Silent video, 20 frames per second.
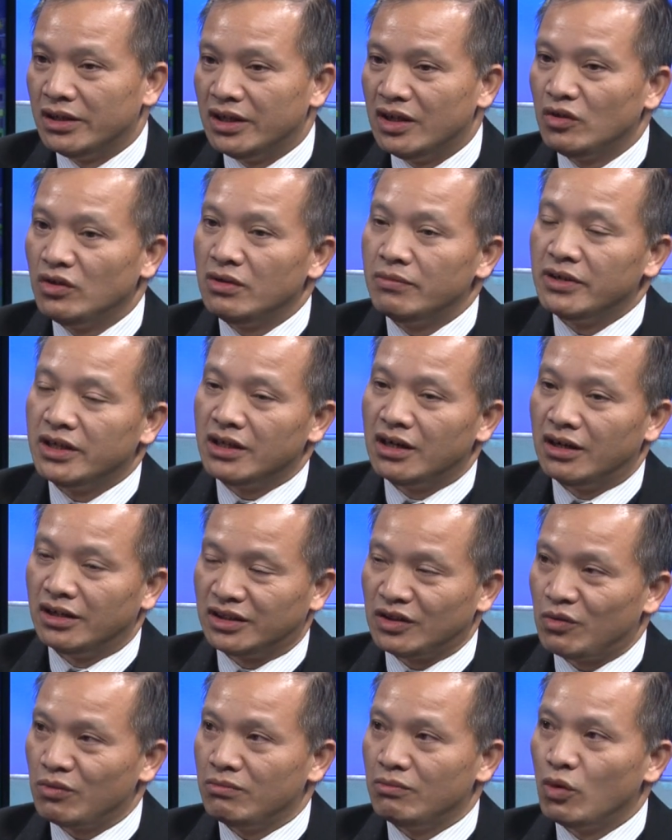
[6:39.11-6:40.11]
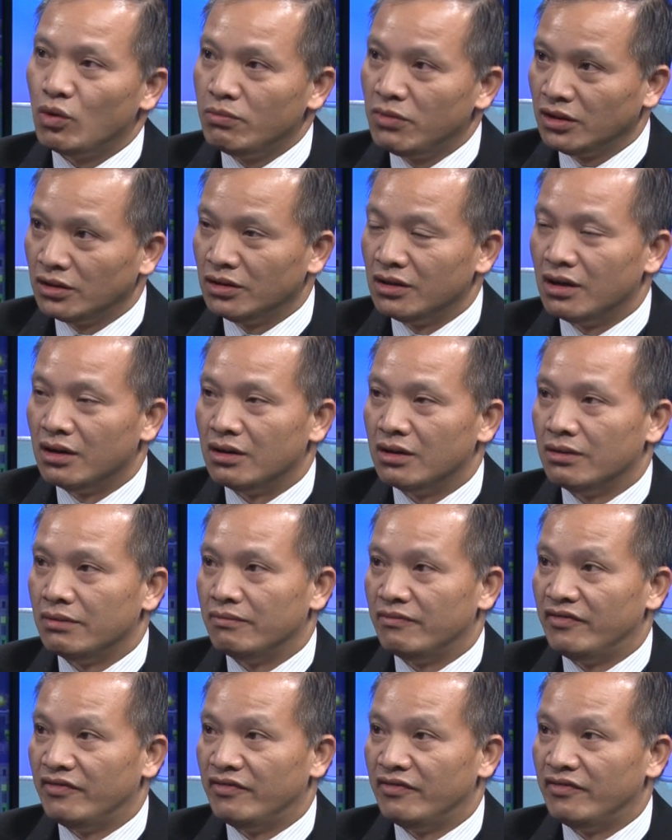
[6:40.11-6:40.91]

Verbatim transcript: Nếu như mình ở trong bốn bức tường